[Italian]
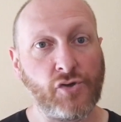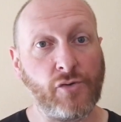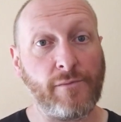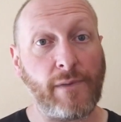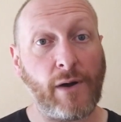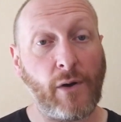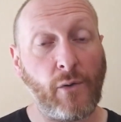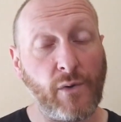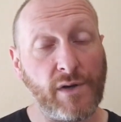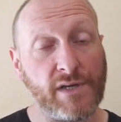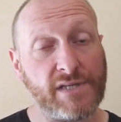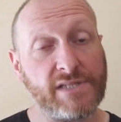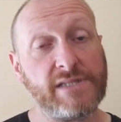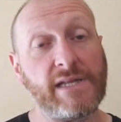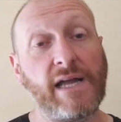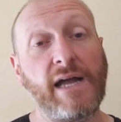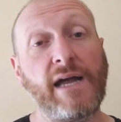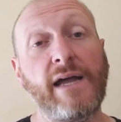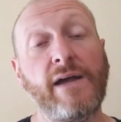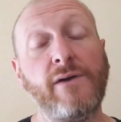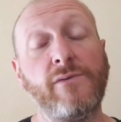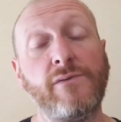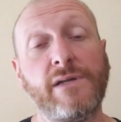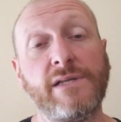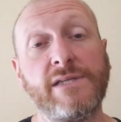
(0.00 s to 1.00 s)
Insomma,
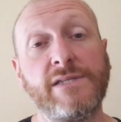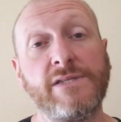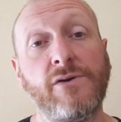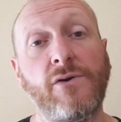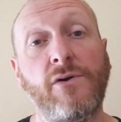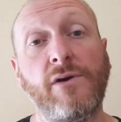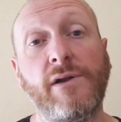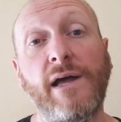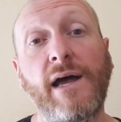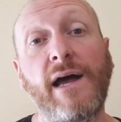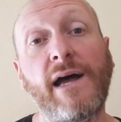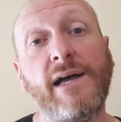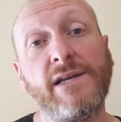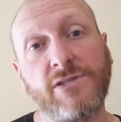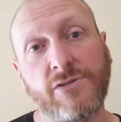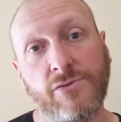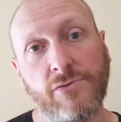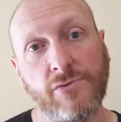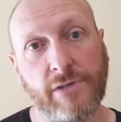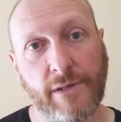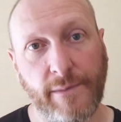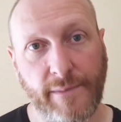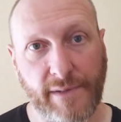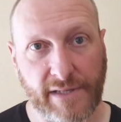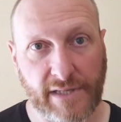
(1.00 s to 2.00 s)
questa è una zona
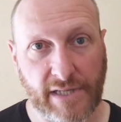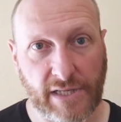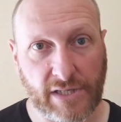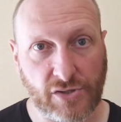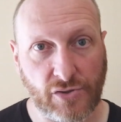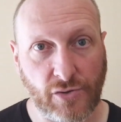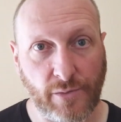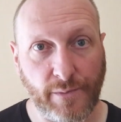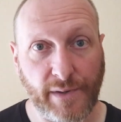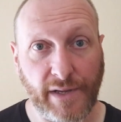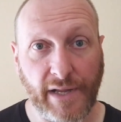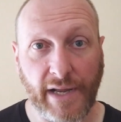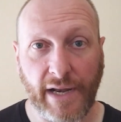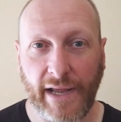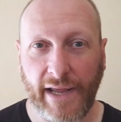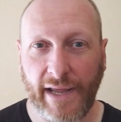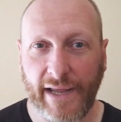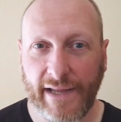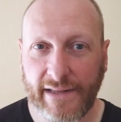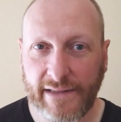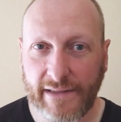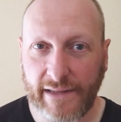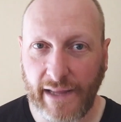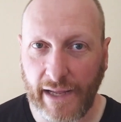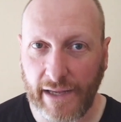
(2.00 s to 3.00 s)
assolutamente da scoprire
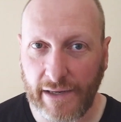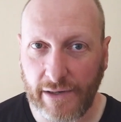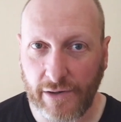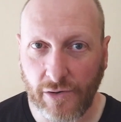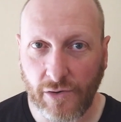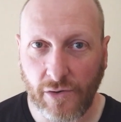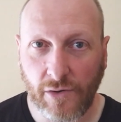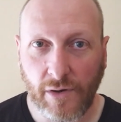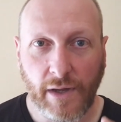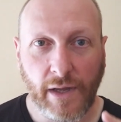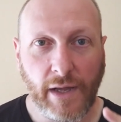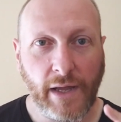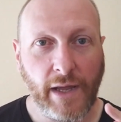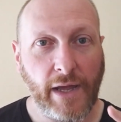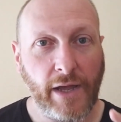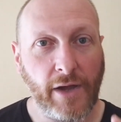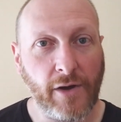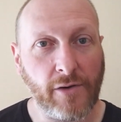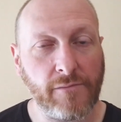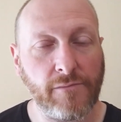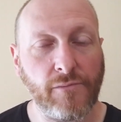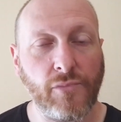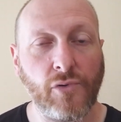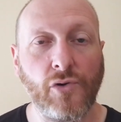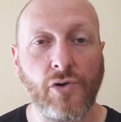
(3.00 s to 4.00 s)
e Tenno è
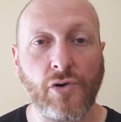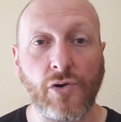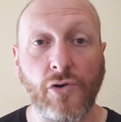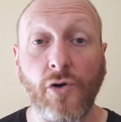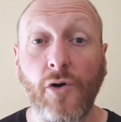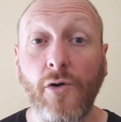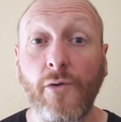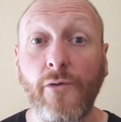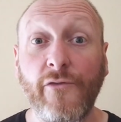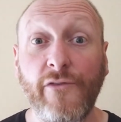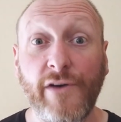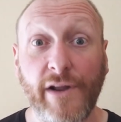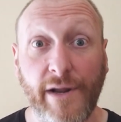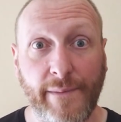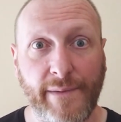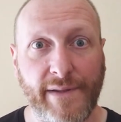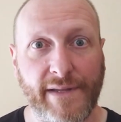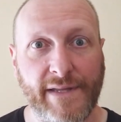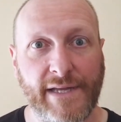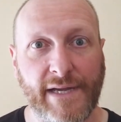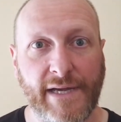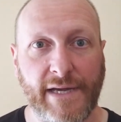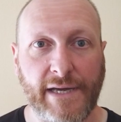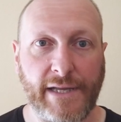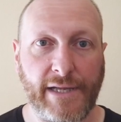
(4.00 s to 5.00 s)
un borgo
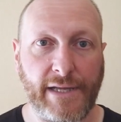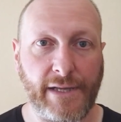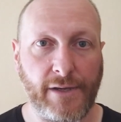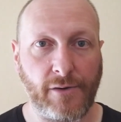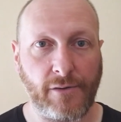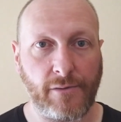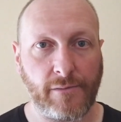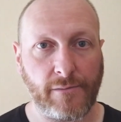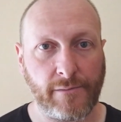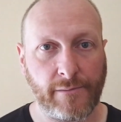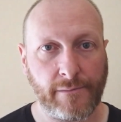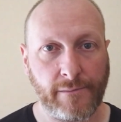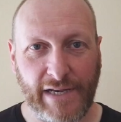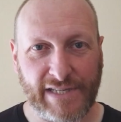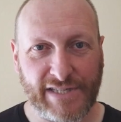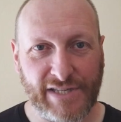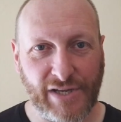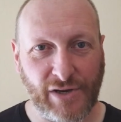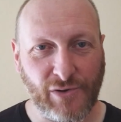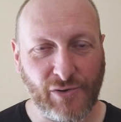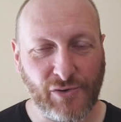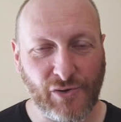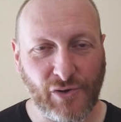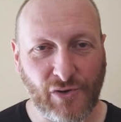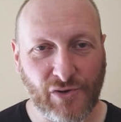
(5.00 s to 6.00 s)
veramente carino. Per il
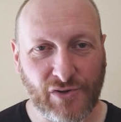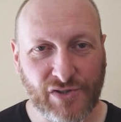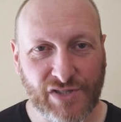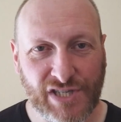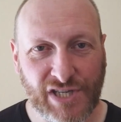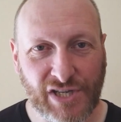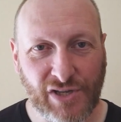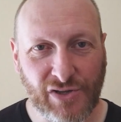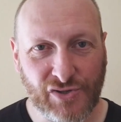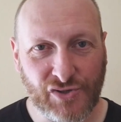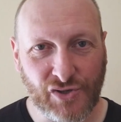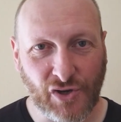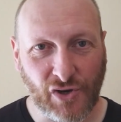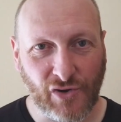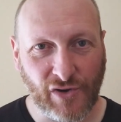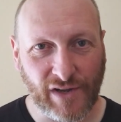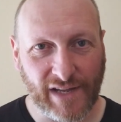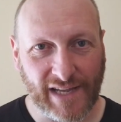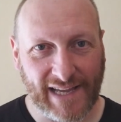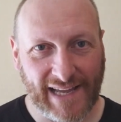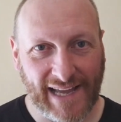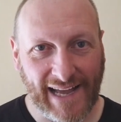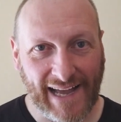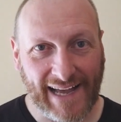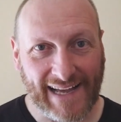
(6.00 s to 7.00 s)
secondo consiglio gioco
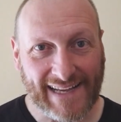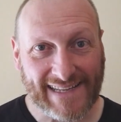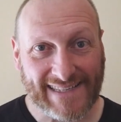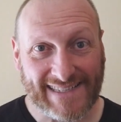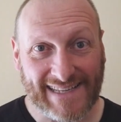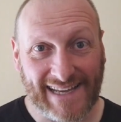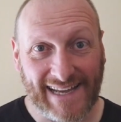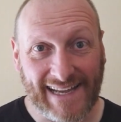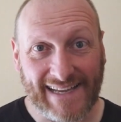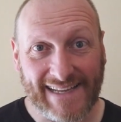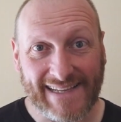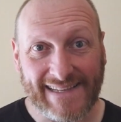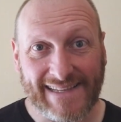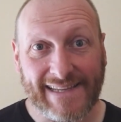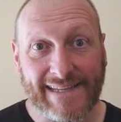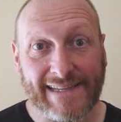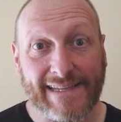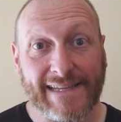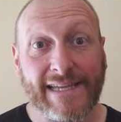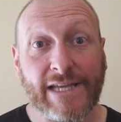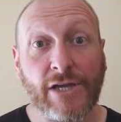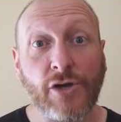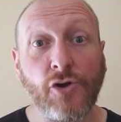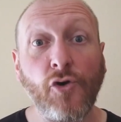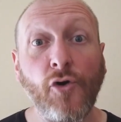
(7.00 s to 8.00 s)
in casa e ti
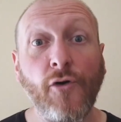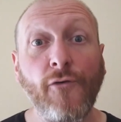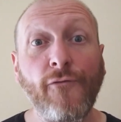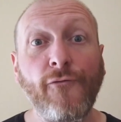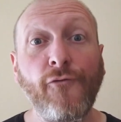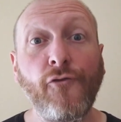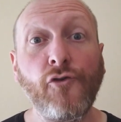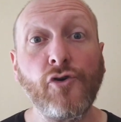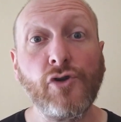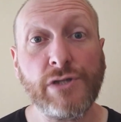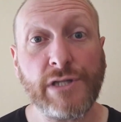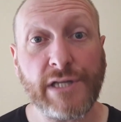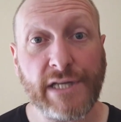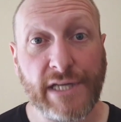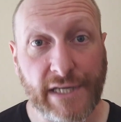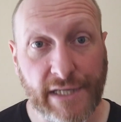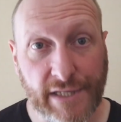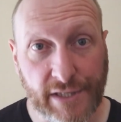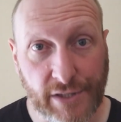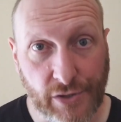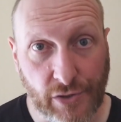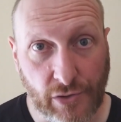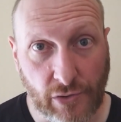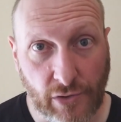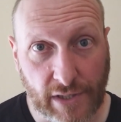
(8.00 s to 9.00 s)
dico
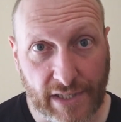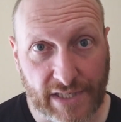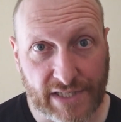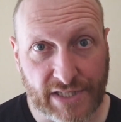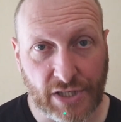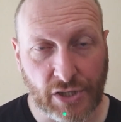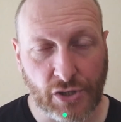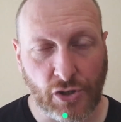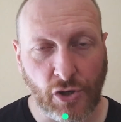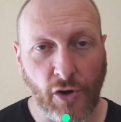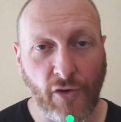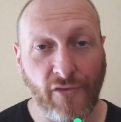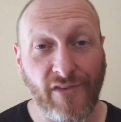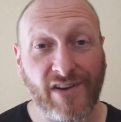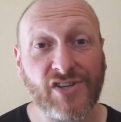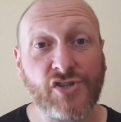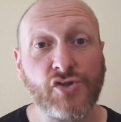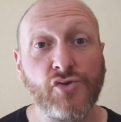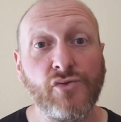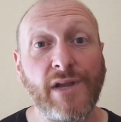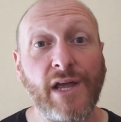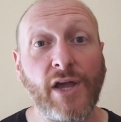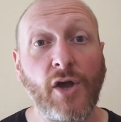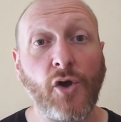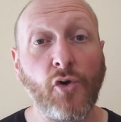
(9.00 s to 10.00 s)
Votigno, che si trova
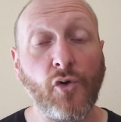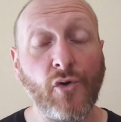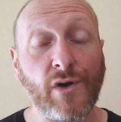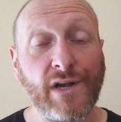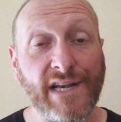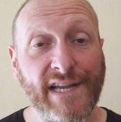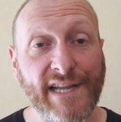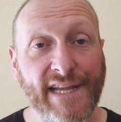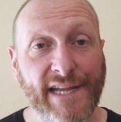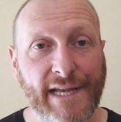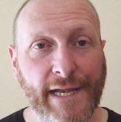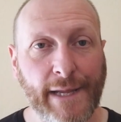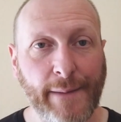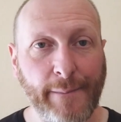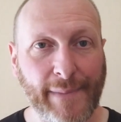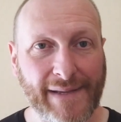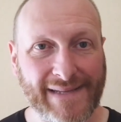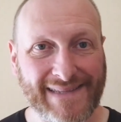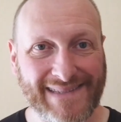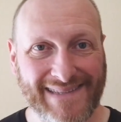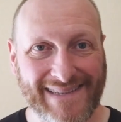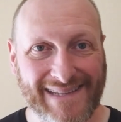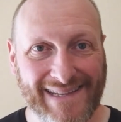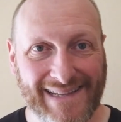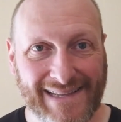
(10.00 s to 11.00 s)
sulle colline
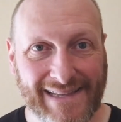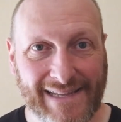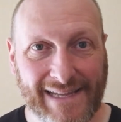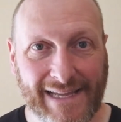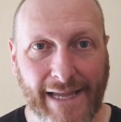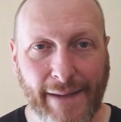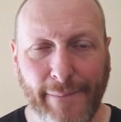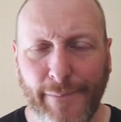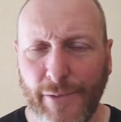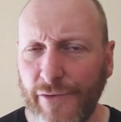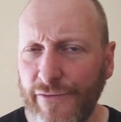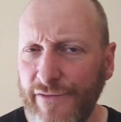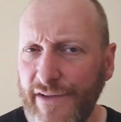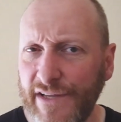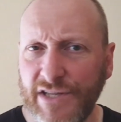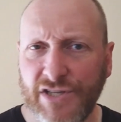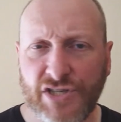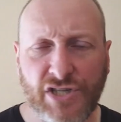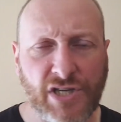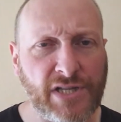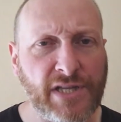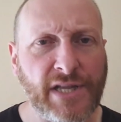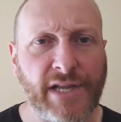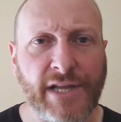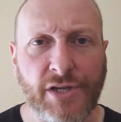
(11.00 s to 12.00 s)
Mattilliche,
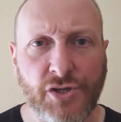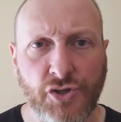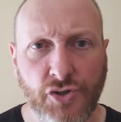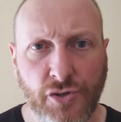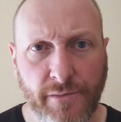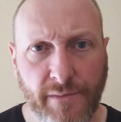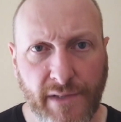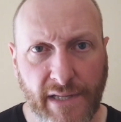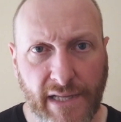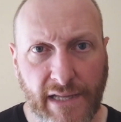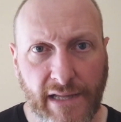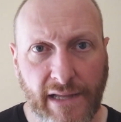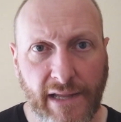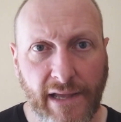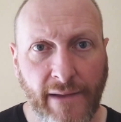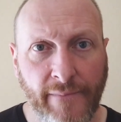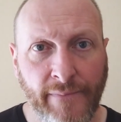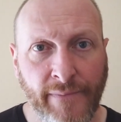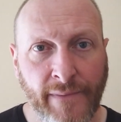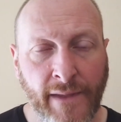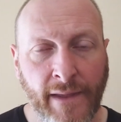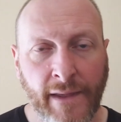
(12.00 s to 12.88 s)
provincia di Reggio Emilia.